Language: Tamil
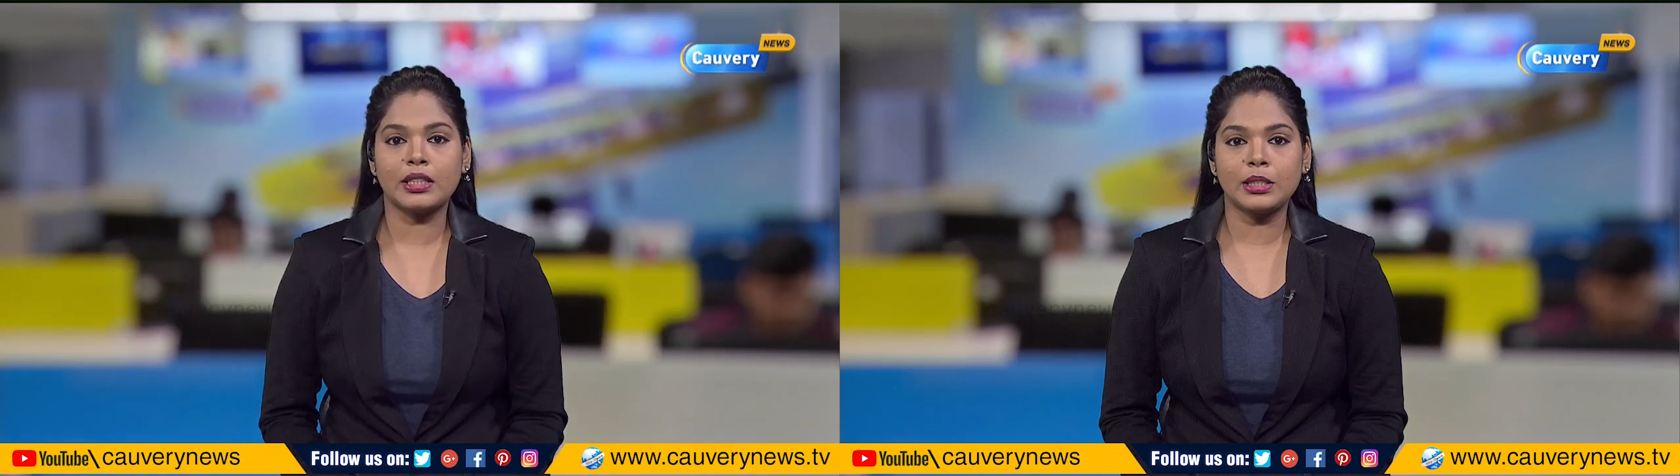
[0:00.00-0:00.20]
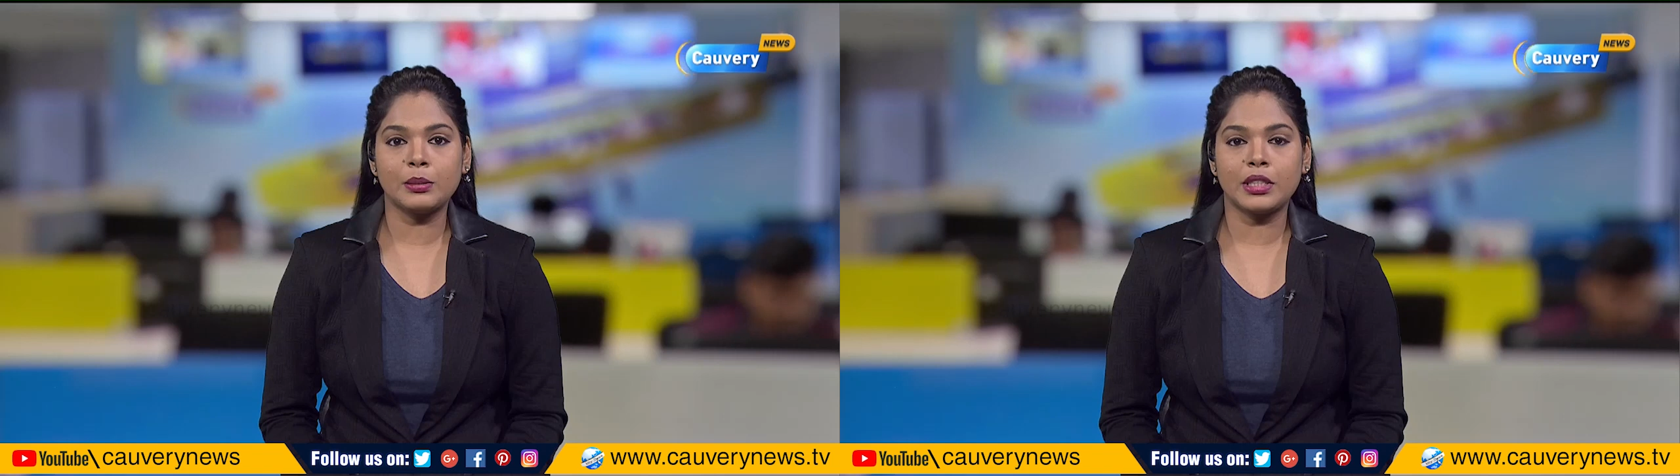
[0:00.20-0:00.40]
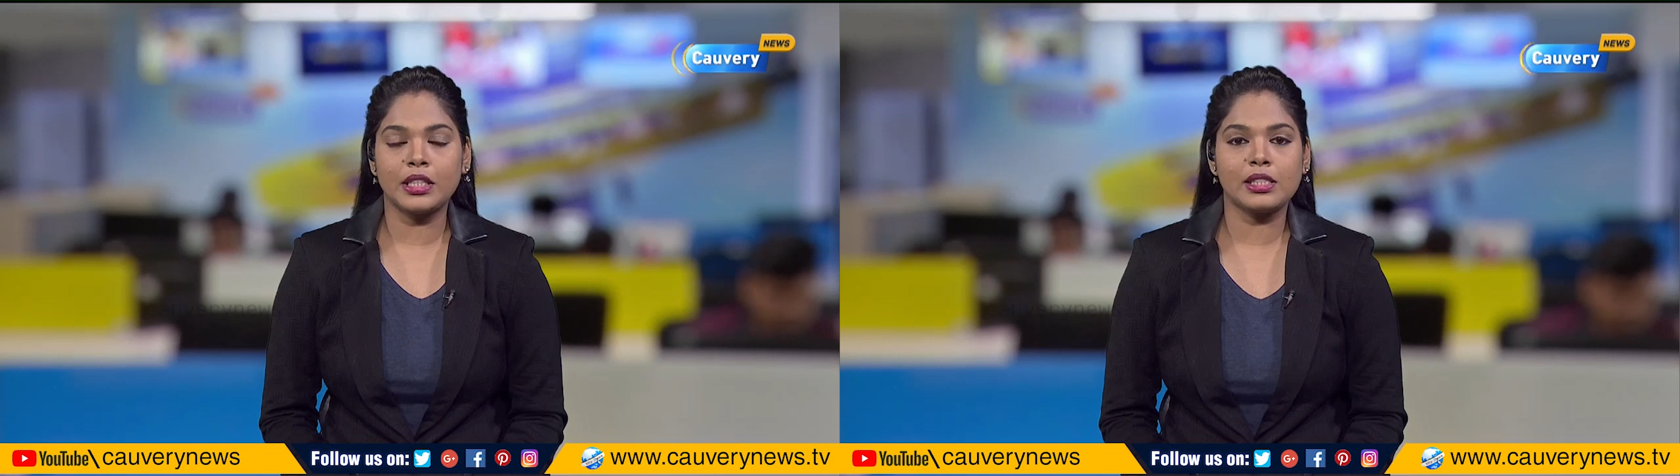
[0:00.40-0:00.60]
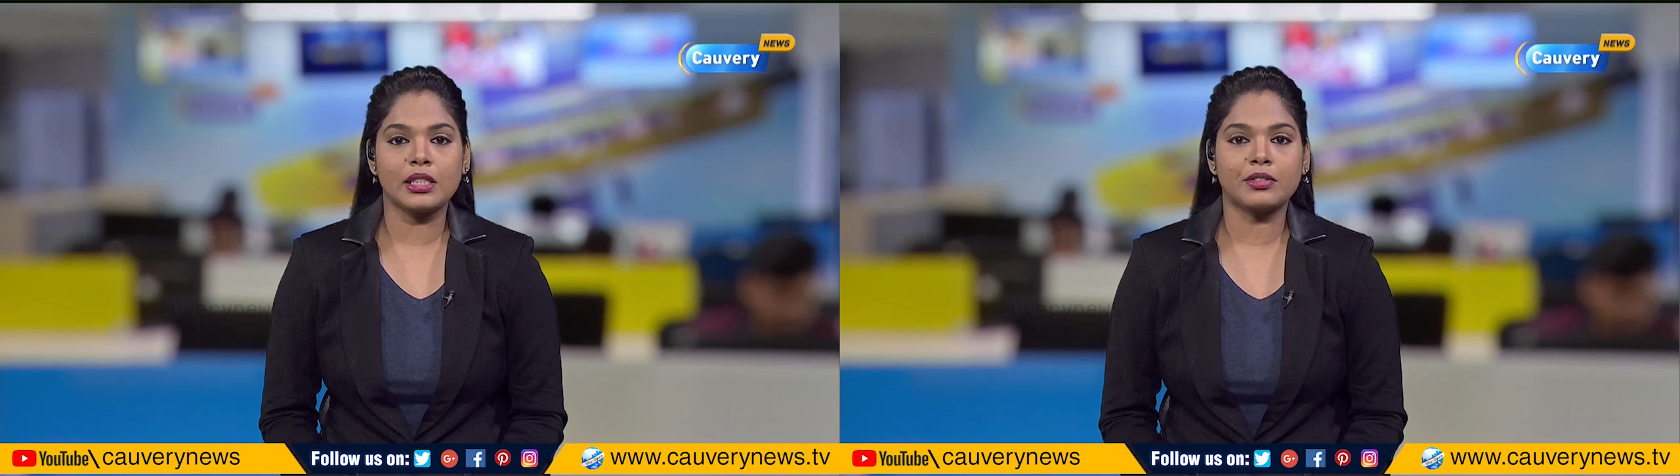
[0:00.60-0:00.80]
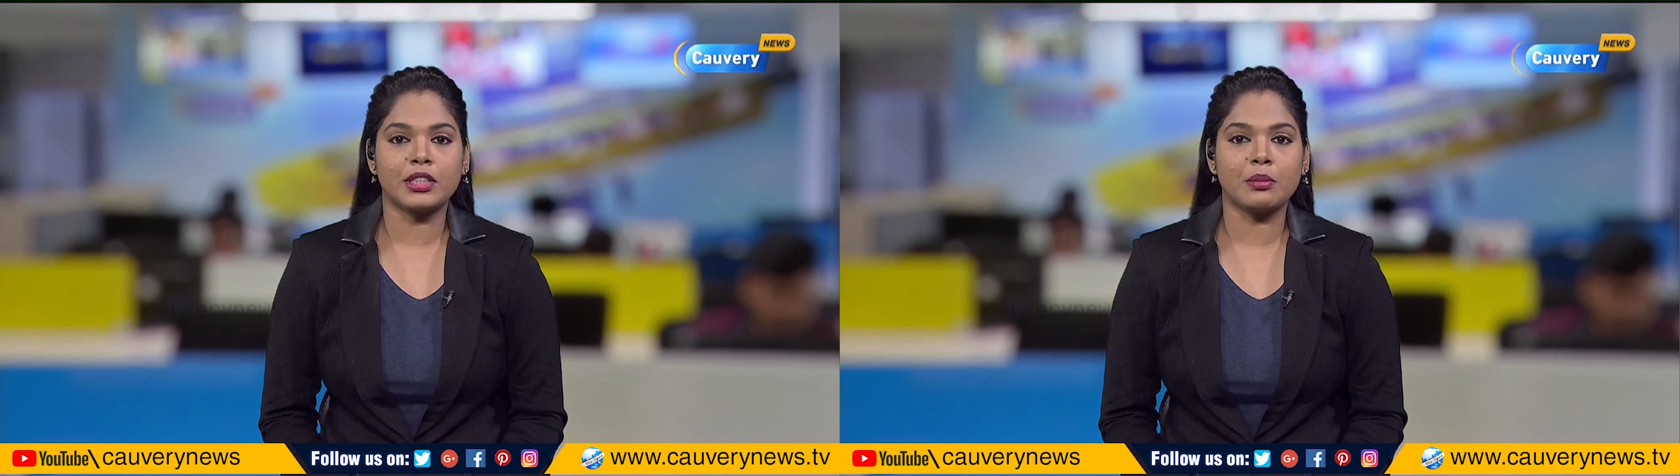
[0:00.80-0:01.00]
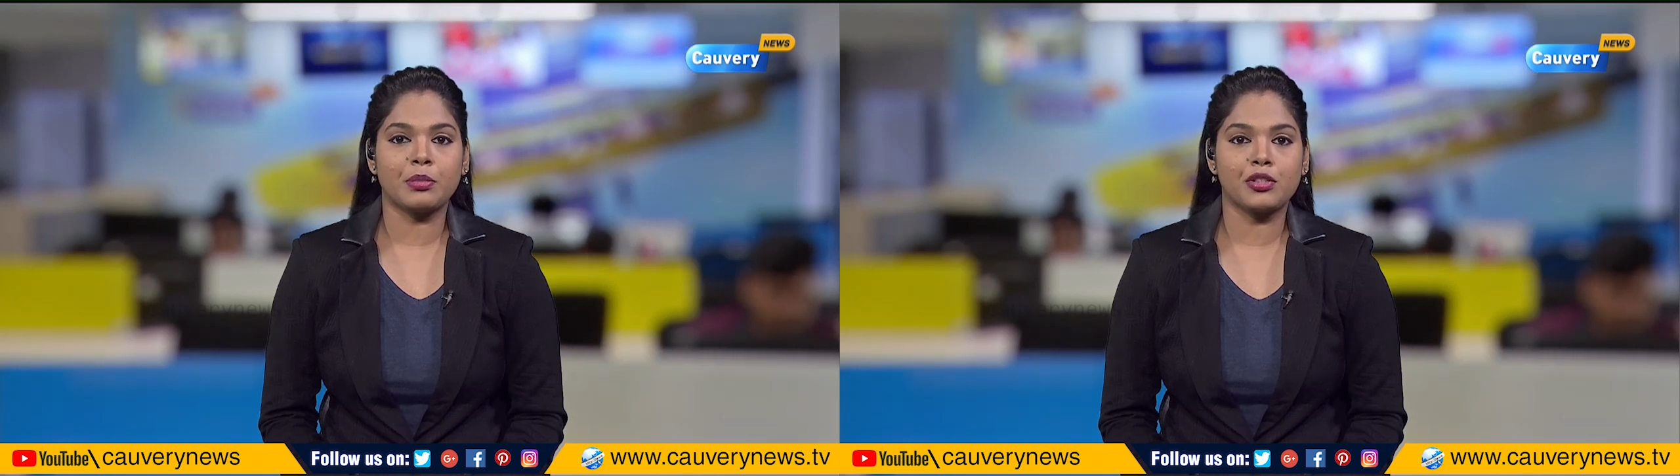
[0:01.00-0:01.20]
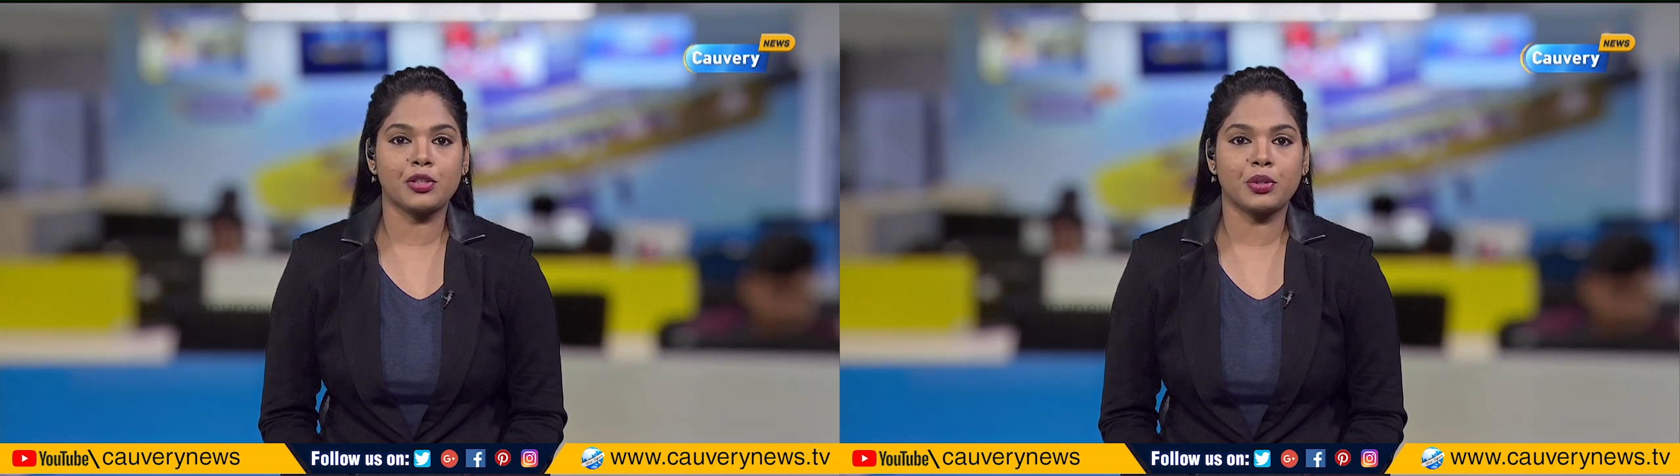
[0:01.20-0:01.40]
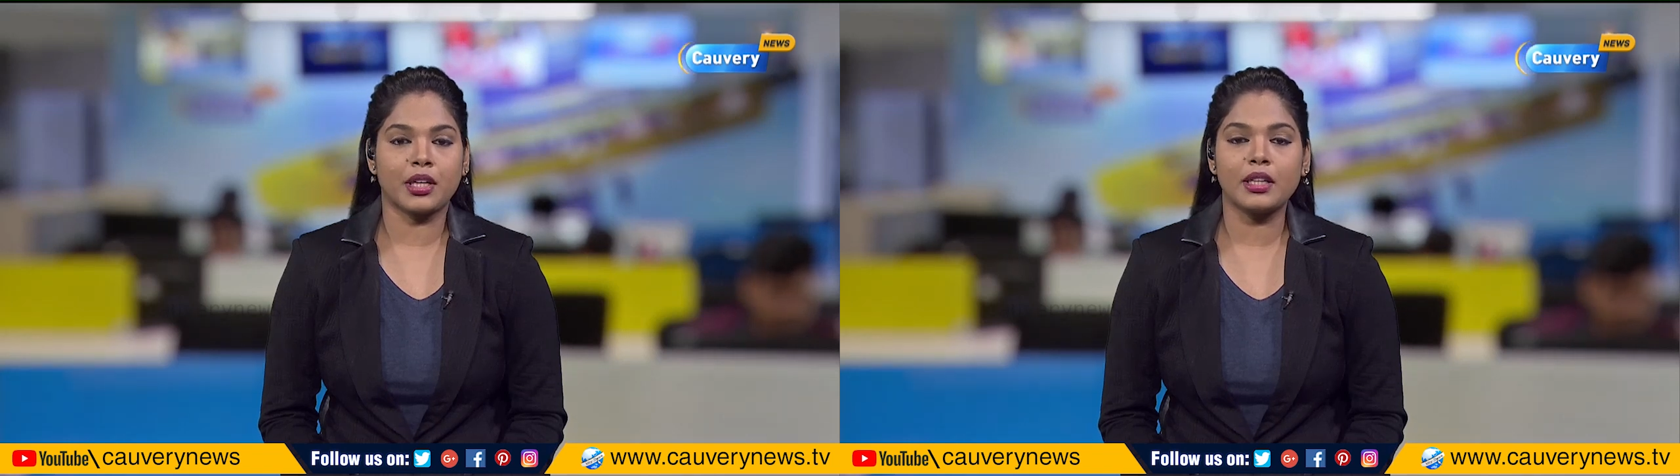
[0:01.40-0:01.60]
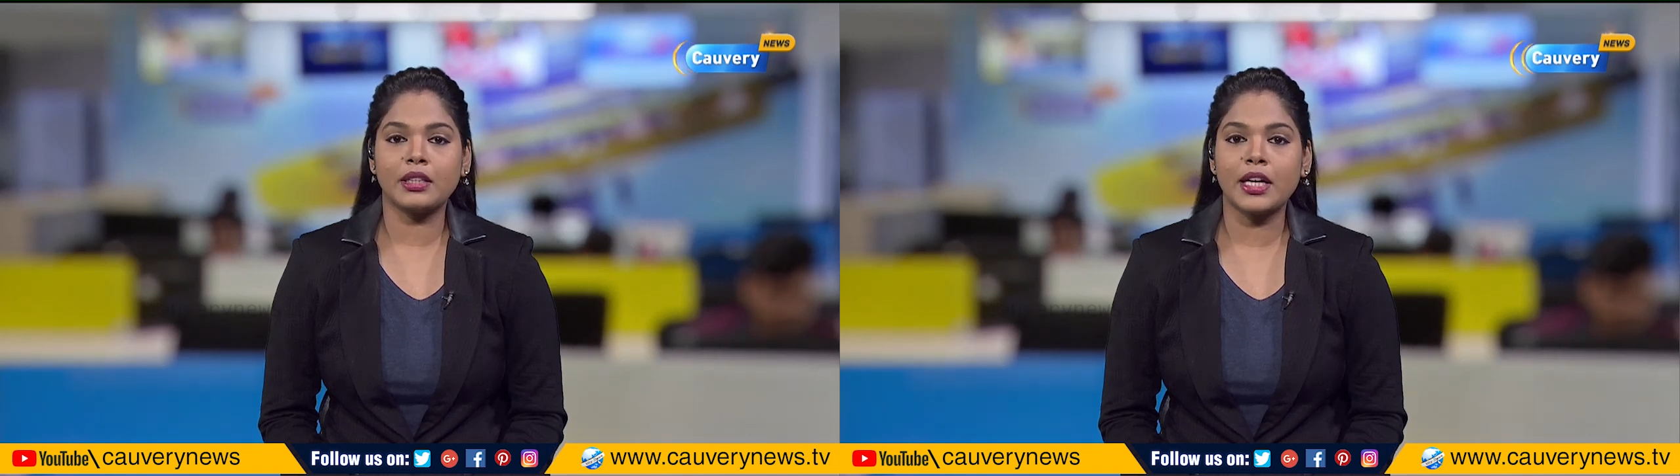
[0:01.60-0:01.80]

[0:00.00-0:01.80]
திருமணி செல்வனின் பெற்றோரை